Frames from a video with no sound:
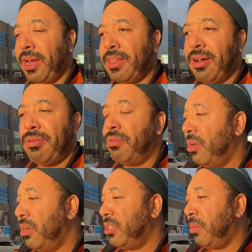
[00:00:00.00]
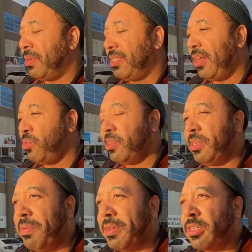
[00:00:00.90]
Então, tipo assim, é duas
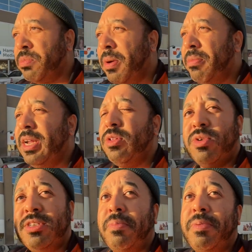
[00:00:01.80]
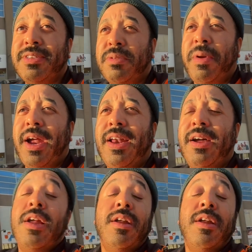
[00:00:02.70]
limpezas para mim, duas limpezas para ela.